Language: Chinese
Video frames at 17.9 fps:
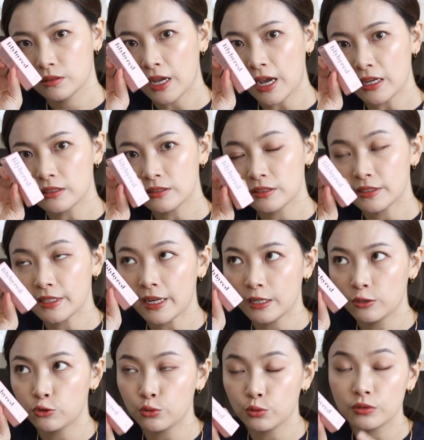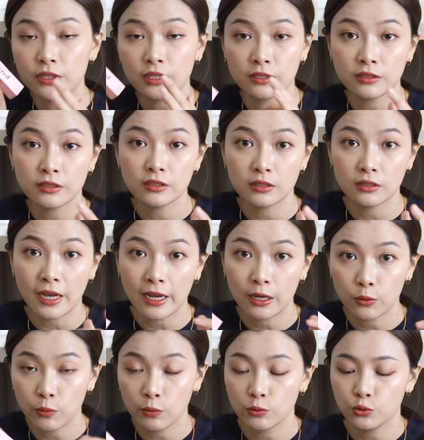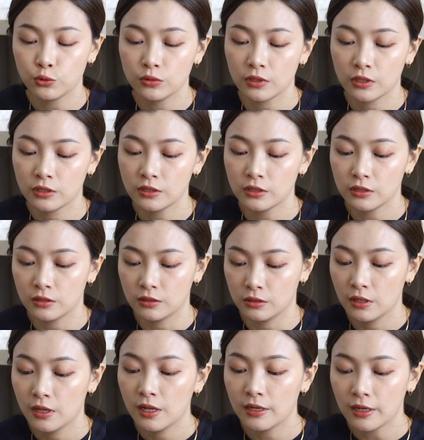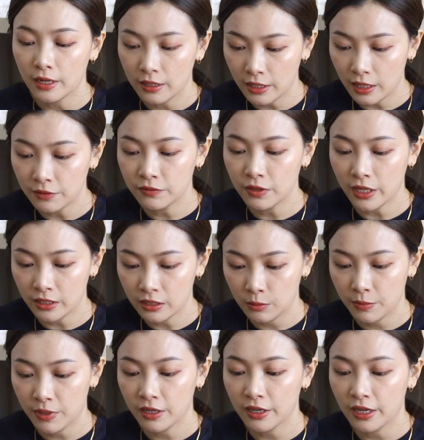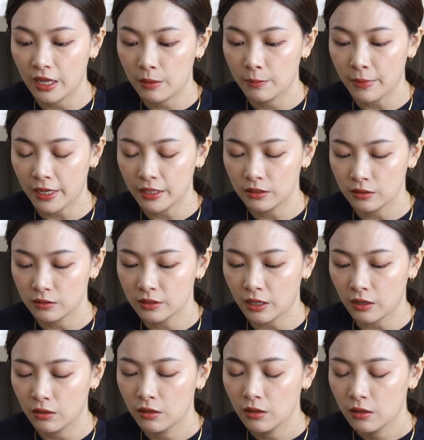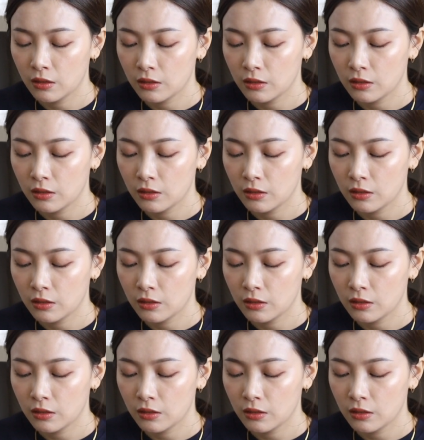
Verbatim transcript: 它在屈臣氏、韩国屈臣氏、拉拉布拉里面可以买得到。